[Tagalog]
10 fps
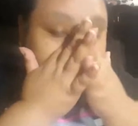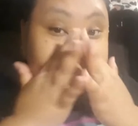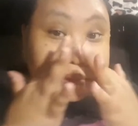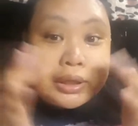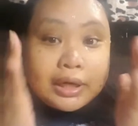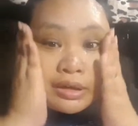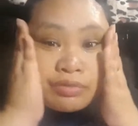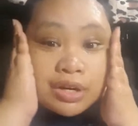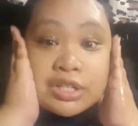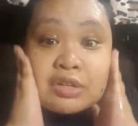So, yan.
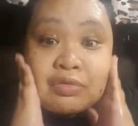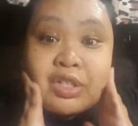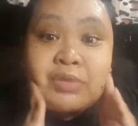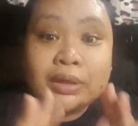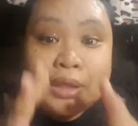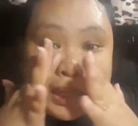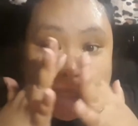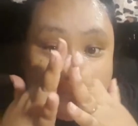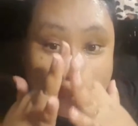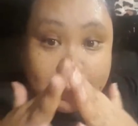Fresh na fresh pa
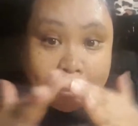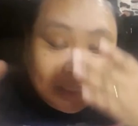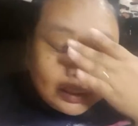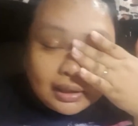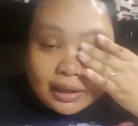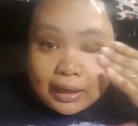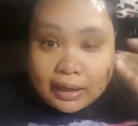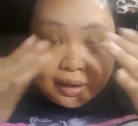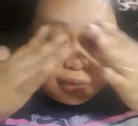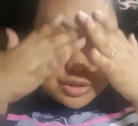talaga.
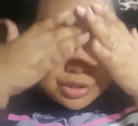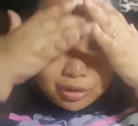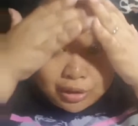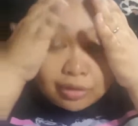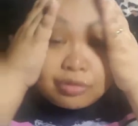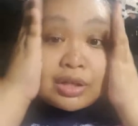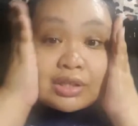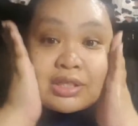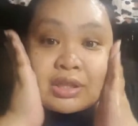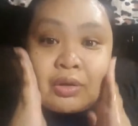Kaka-wash ko lang ng
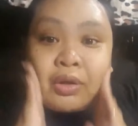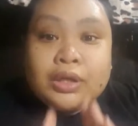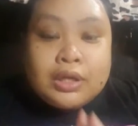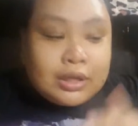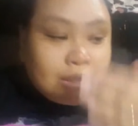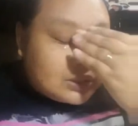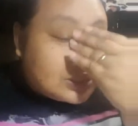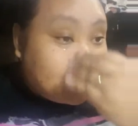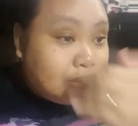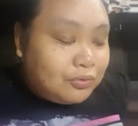face ko.
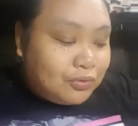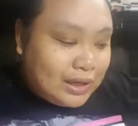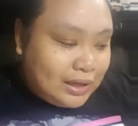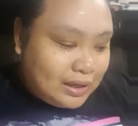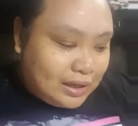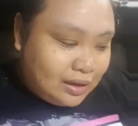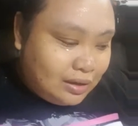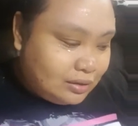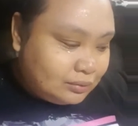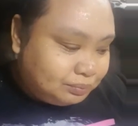So, yung
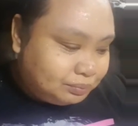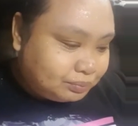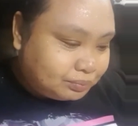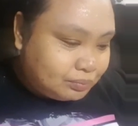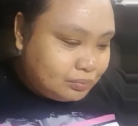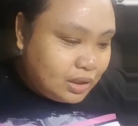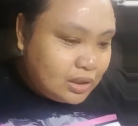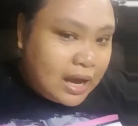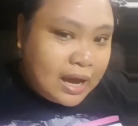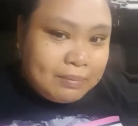feeling,
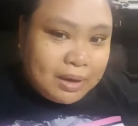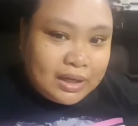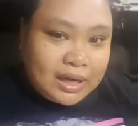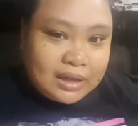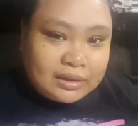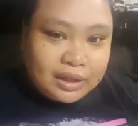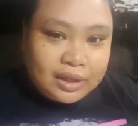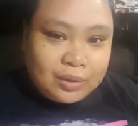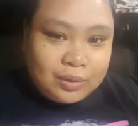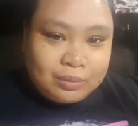habang
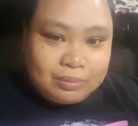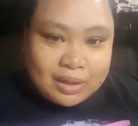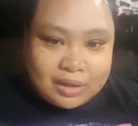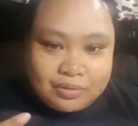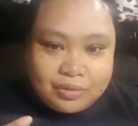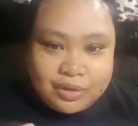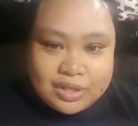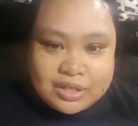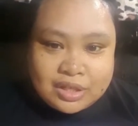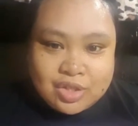inaantay kong
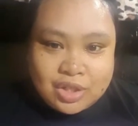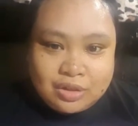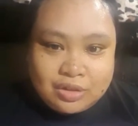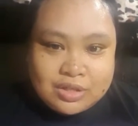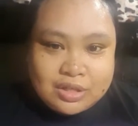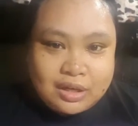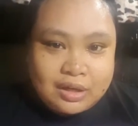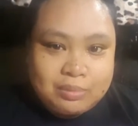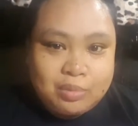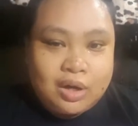mag-fully set siya dun
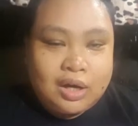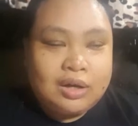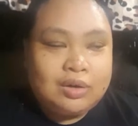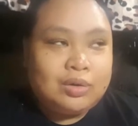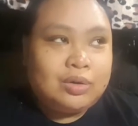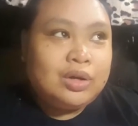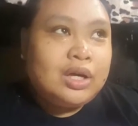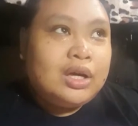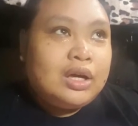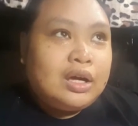sa mukha ko,
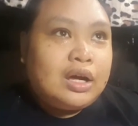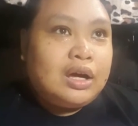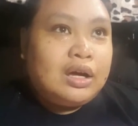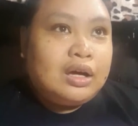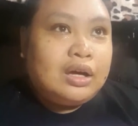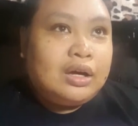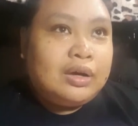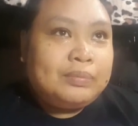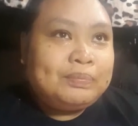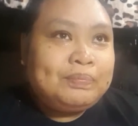
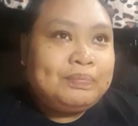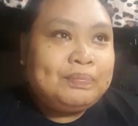um,